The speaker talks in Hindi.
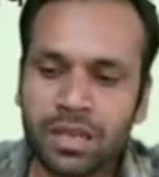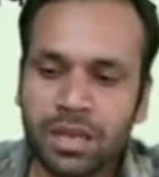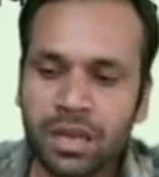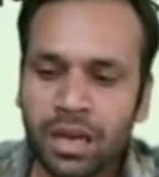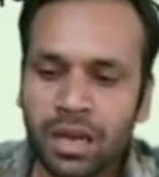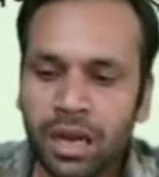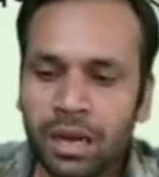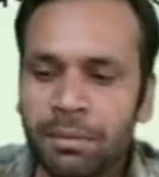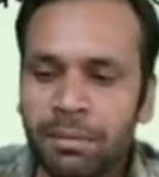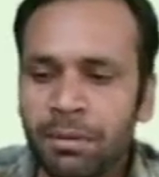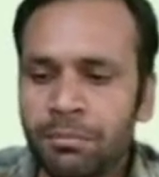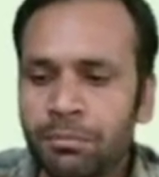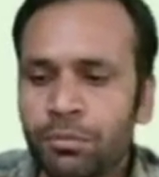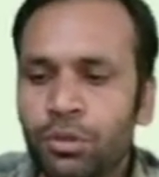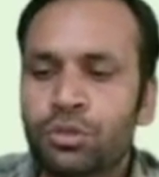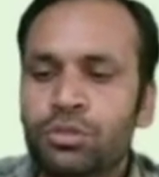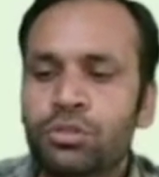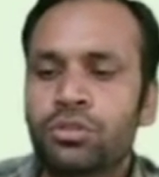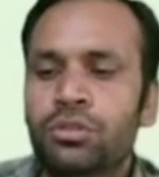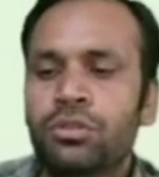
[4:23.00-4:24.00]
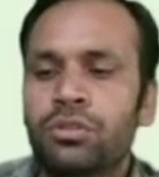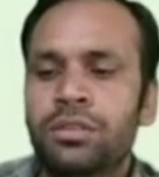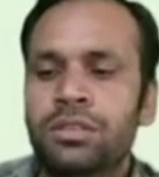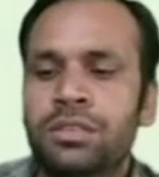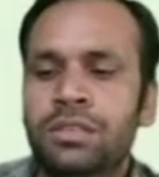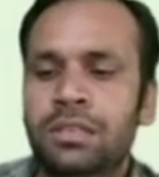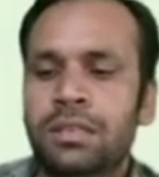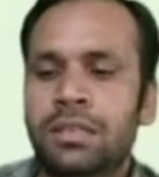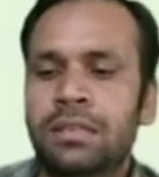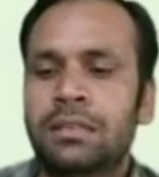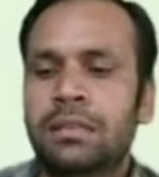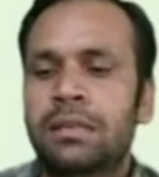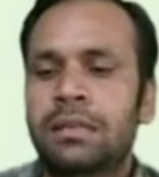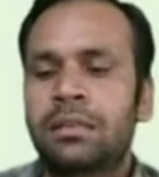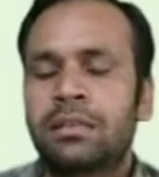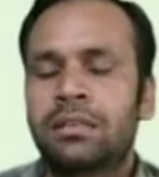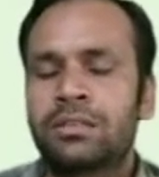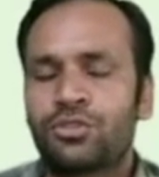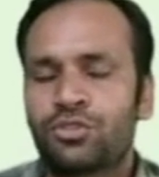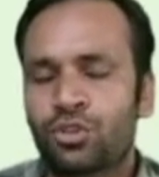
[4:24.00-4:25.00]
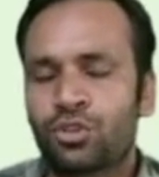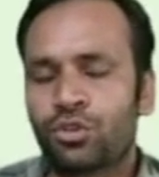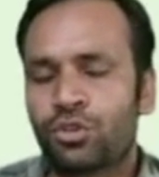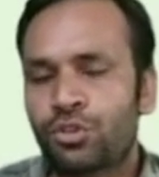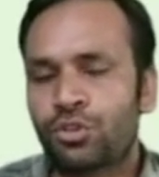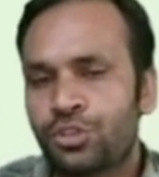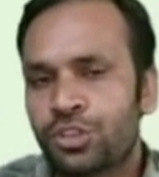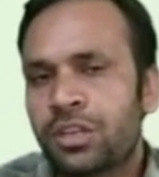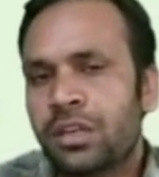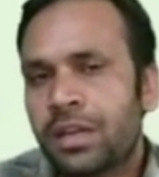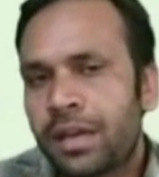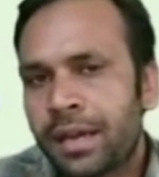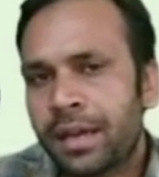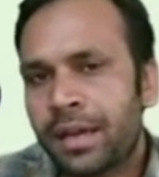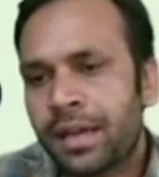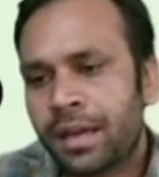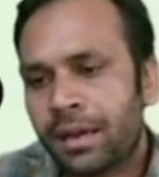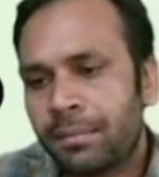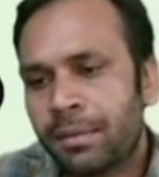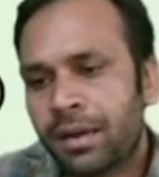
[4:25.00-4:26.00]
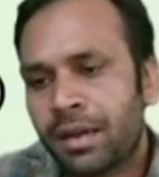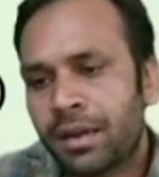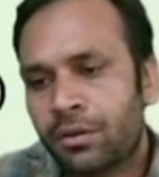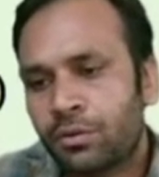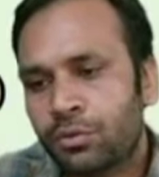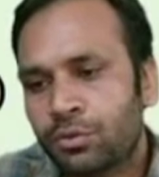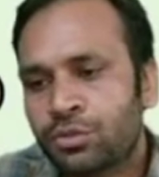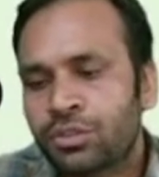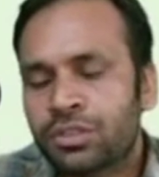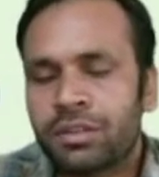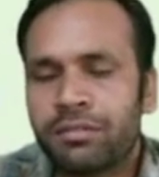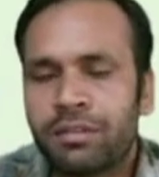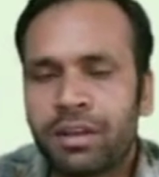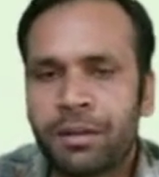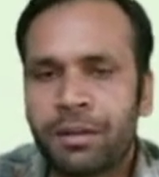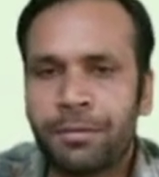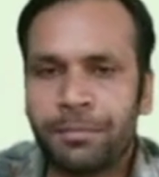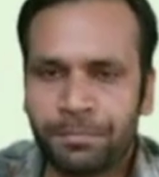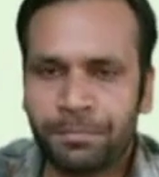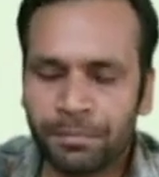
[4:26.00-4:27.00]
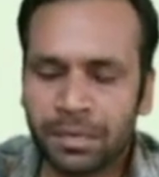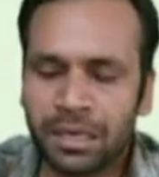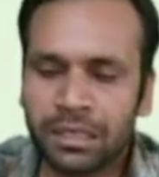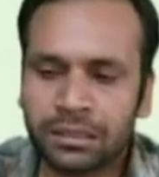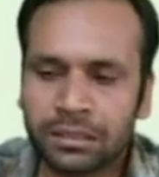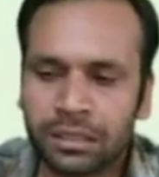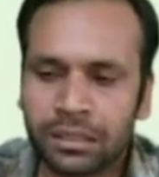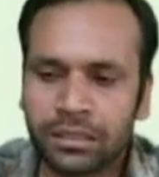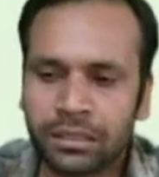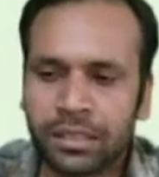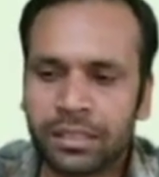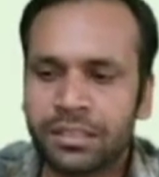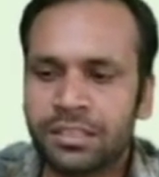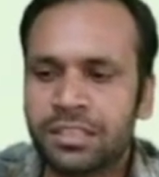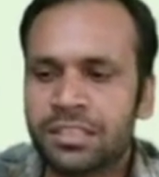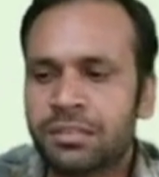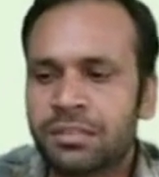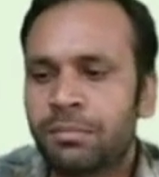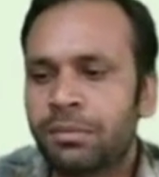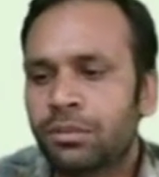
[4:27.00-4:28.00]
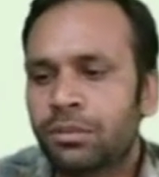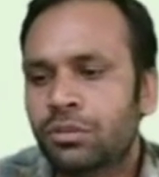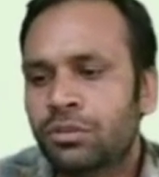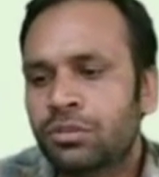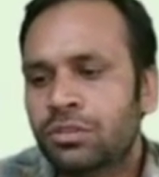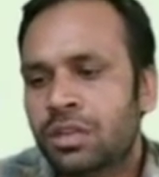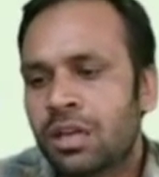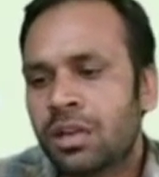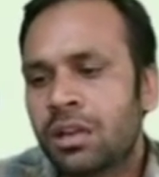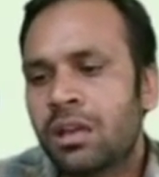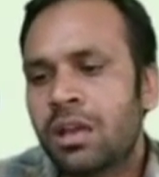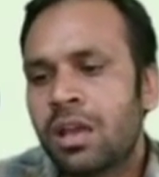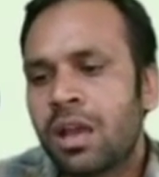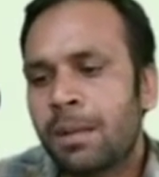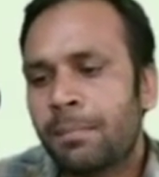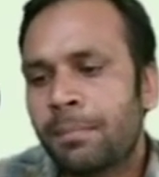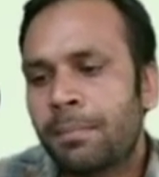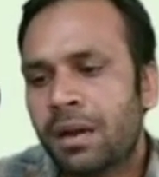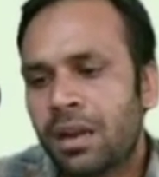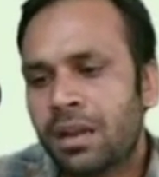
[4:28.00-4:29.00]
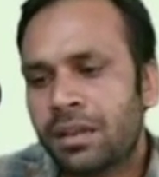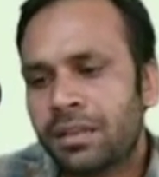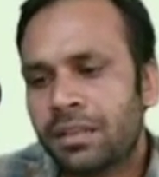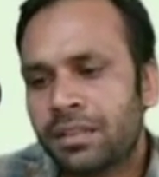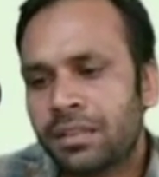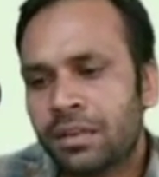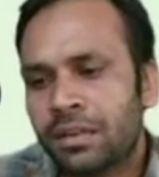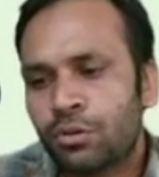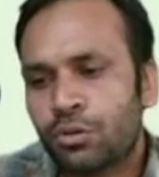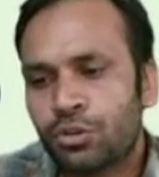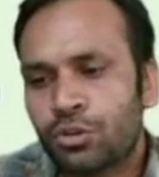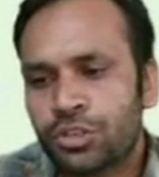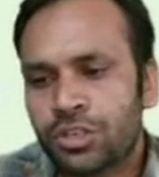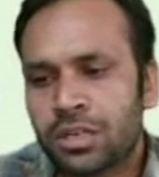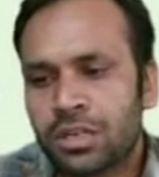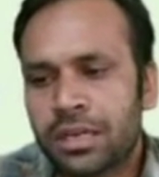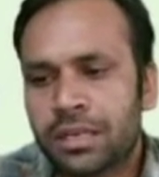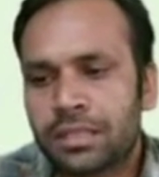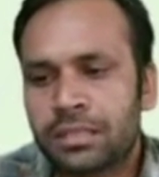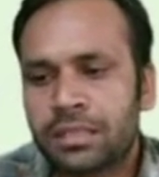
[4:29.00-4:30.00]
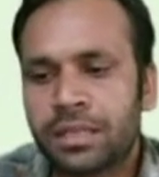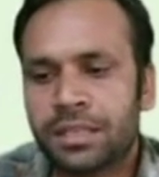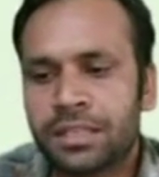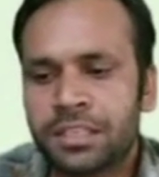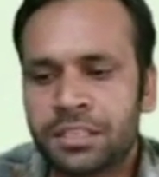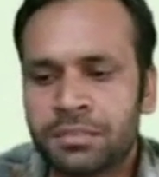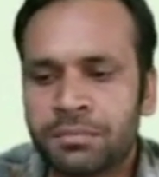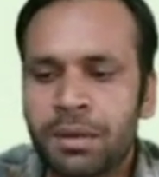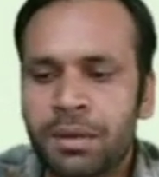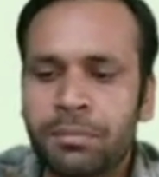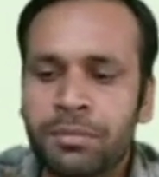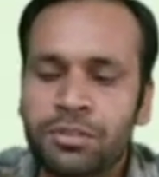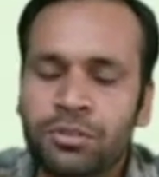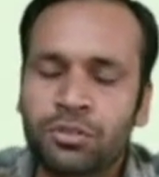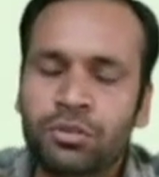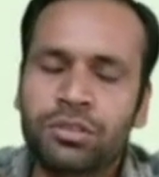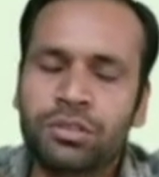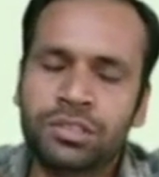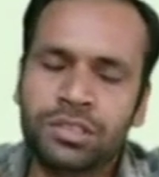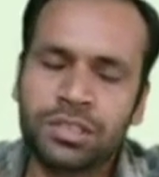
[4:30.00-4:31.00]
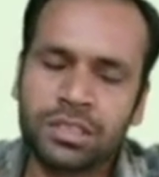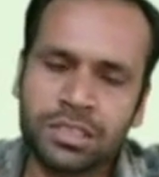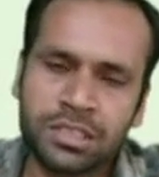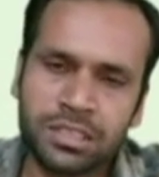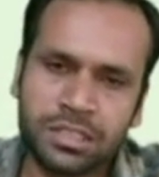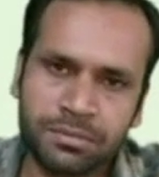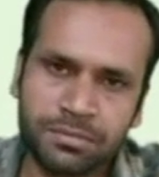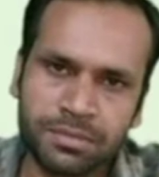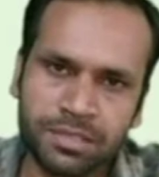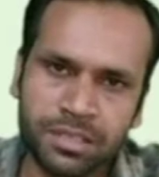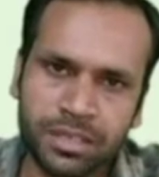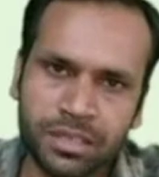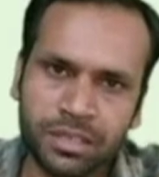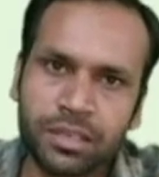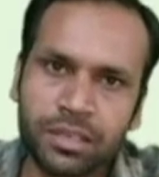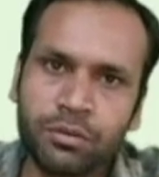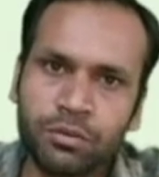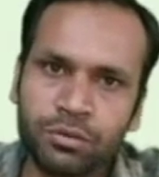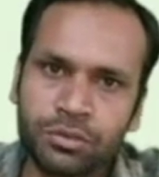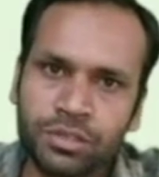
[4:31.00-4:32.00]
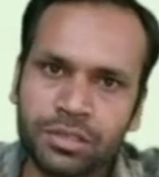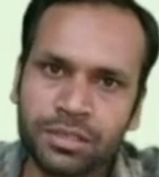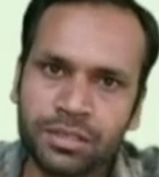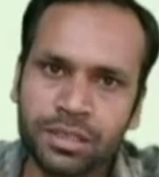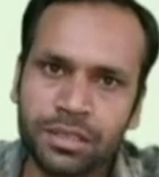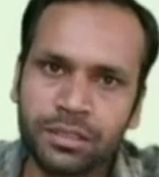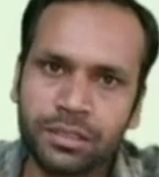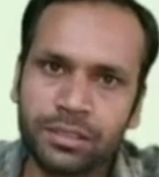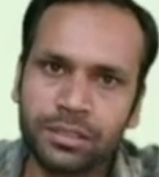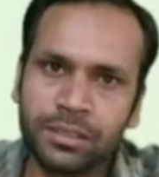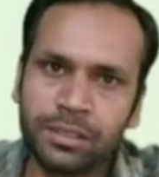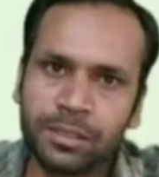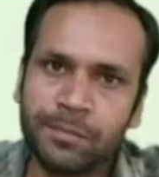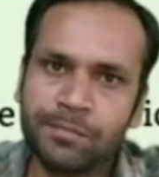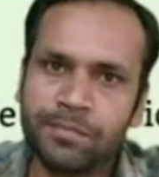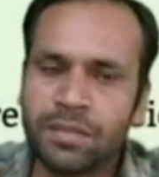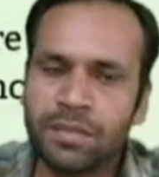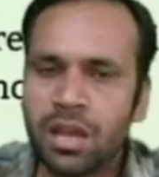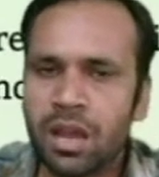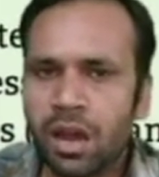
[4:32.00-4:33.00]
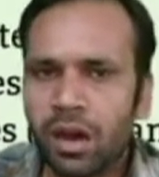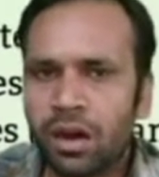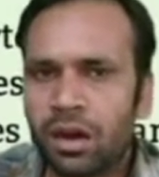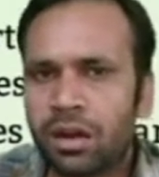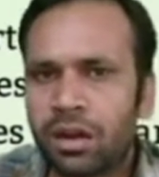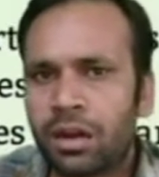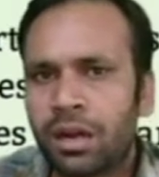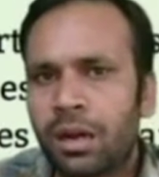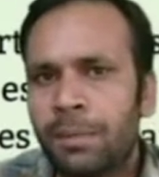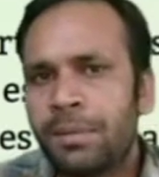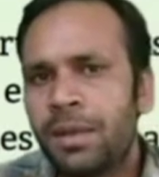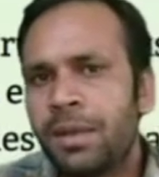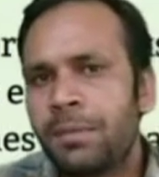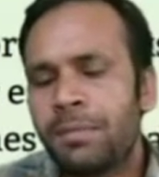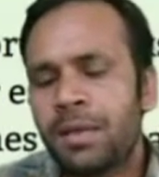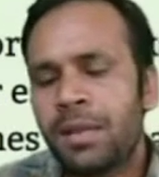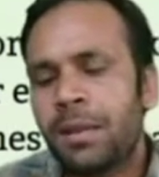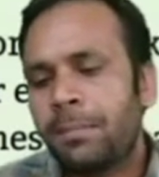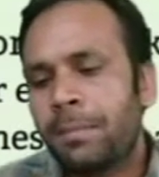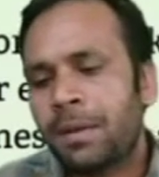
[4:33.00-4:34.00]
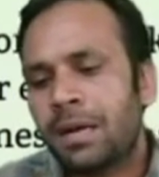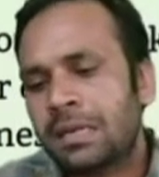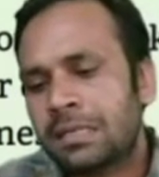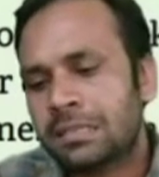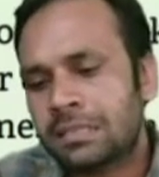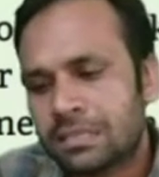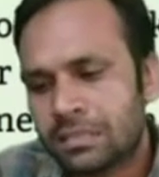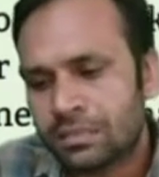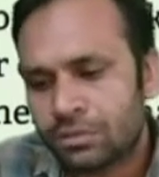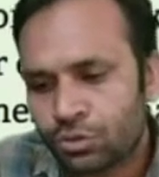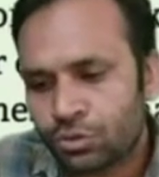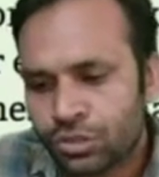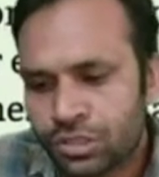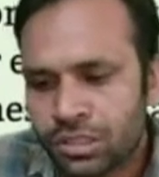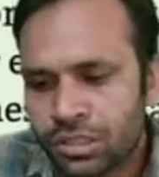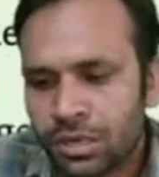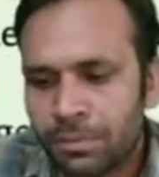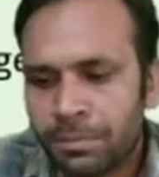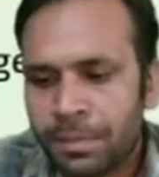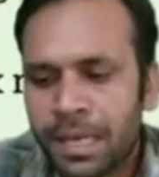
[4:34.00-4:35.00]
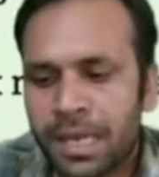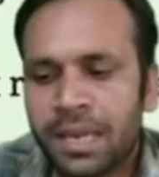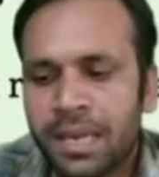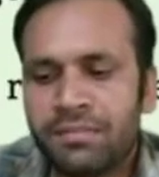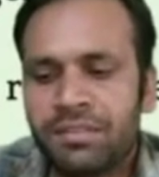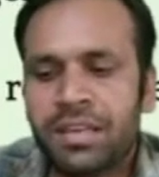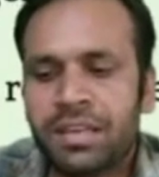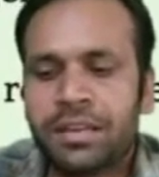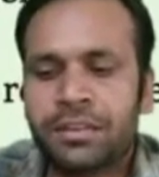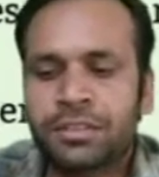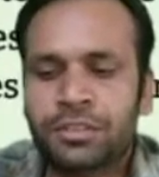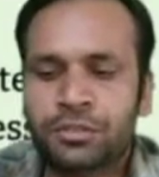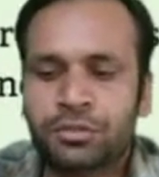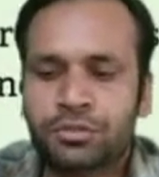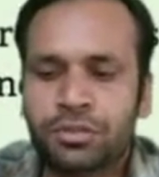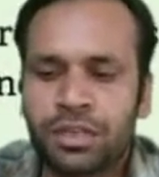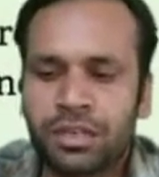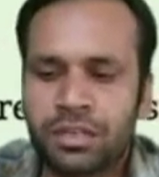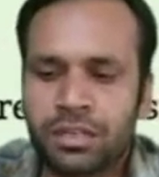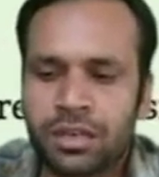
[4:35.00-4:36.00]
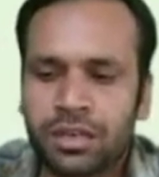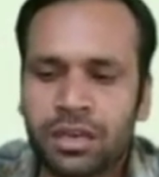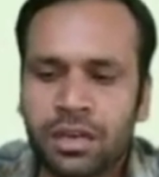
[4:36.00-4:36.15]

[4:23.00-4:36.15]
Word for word: अब हम दोस्तों इसके अंदर जो क्वेश्चन आया है हमारा उसके बारे में हम बात करते हैं दिसंबर 2012 के अंदर क्वेश्चन आया था इसमें हम इसको अच्छे से समझने की कोशिश करते हैं और अभी मेरे पास कुछ दिन पहले भी एक स्टूडेंट का